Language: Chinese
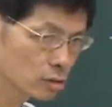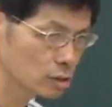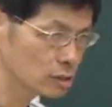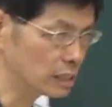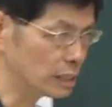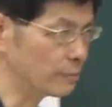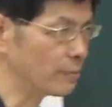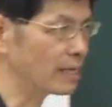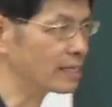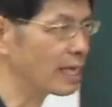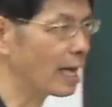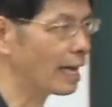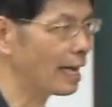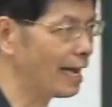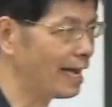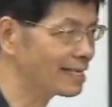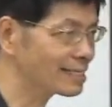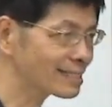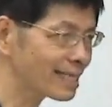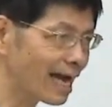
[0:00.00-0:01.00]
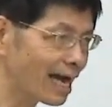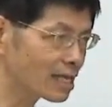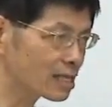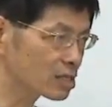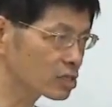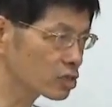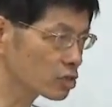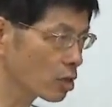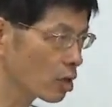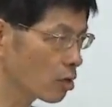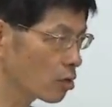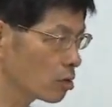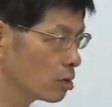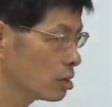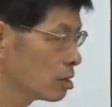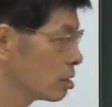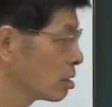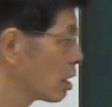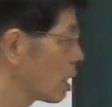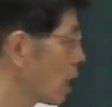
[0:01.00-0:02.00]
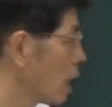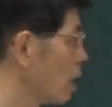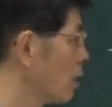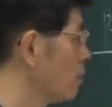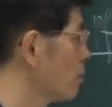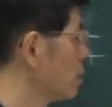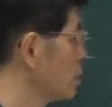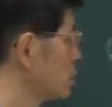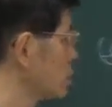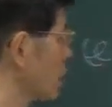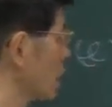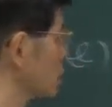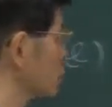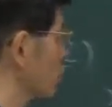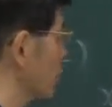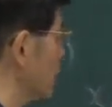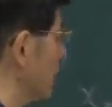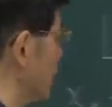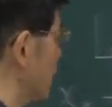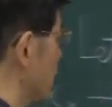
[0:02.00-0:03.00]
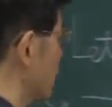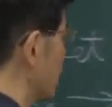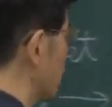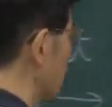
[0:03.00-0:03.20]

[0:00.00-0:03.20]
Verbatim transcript: 起码当 n 大的时候啊。那所以，